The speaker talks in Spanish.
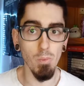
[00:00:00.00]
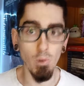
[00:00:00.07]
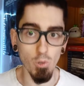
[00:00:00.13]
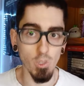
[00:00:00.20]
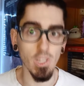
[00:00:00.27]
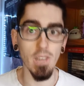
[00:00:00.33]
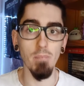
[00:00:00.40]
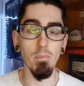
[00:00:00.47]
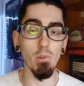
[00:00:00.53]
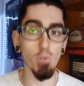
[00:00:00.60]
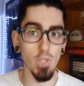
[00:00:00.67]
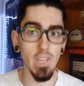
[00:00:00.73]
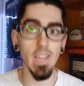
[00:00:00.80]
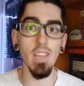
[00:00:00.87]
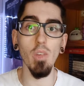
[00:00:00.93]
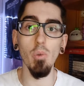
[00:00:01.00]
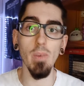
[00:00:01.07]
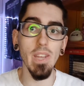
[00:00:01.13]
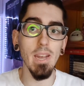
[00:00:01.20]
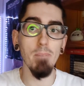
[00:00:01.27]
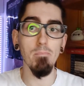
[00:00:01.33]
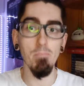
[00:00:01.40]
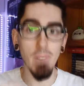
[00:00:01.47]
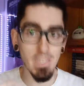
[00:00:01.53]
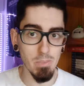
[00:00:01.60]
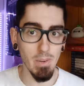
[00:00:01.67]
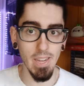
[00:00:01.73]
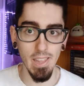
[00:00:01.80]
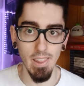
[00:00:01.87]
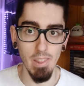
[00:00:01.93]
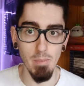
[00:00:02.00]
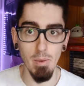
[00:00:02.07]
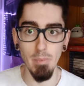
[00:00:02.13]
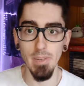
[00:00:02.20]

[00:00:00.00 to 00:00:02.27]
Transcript: no me gusta. Me gustaría que hubiera más variedad de